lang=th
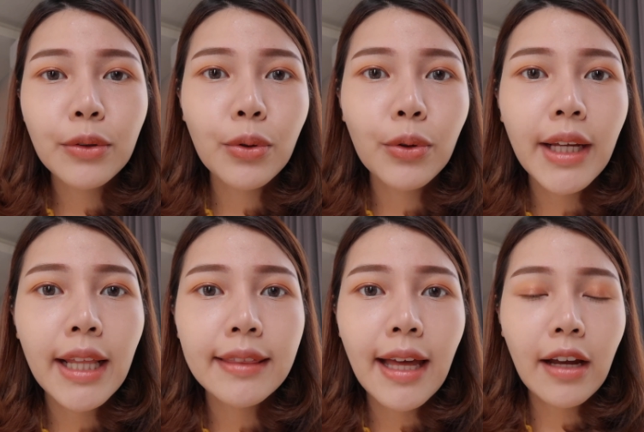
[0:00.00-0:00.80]
ทุกคน
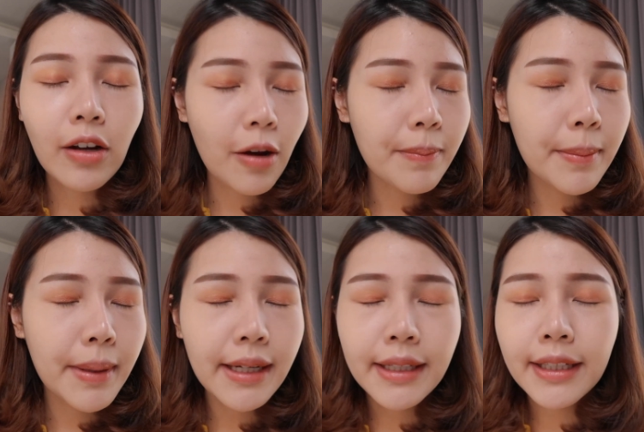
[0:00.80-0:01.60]
งานตาก็ประ
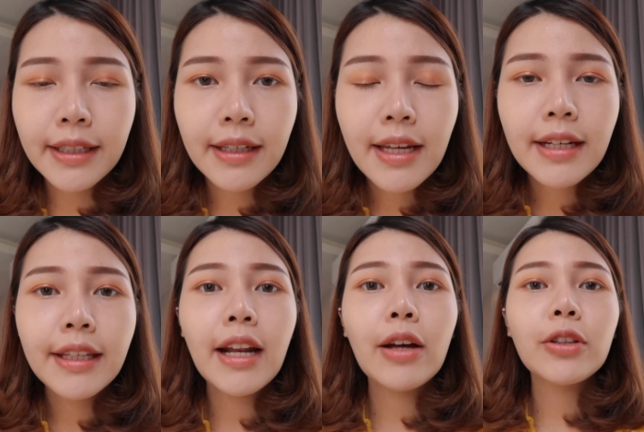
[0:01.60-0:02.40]
มาณนี้
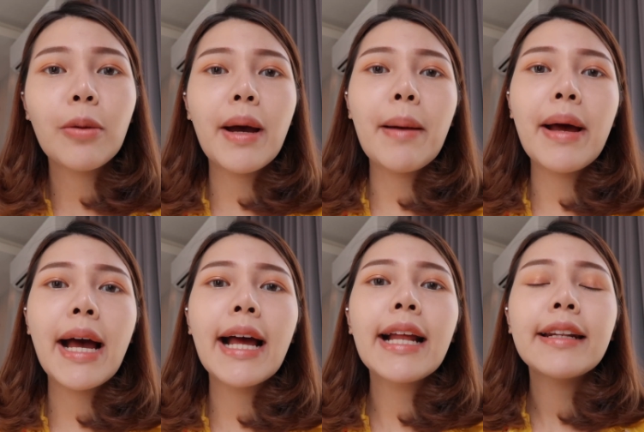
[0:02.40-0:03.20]
เดี๋ยวเราต่อมา
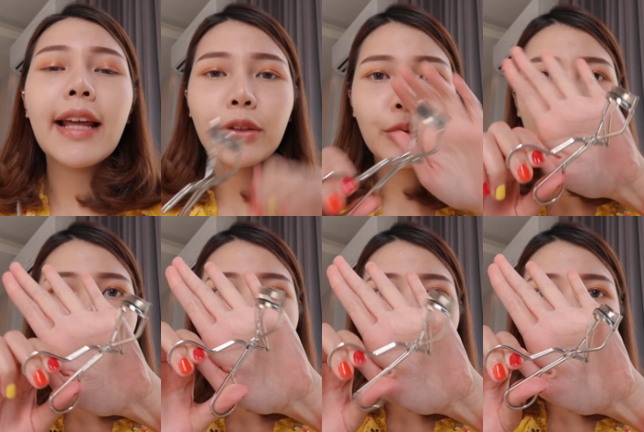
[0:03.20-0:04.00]
ดัดขน
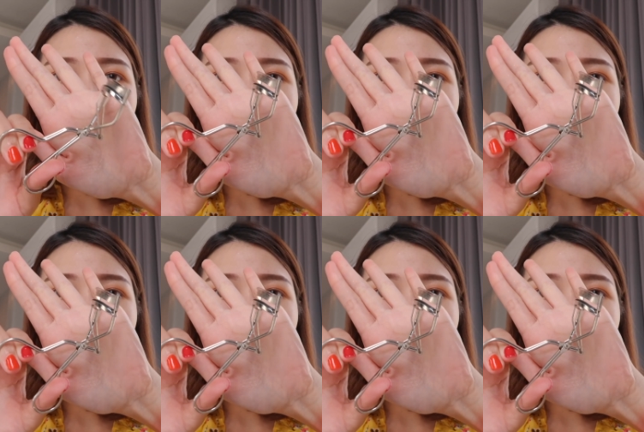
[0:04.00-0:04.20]
ตากัน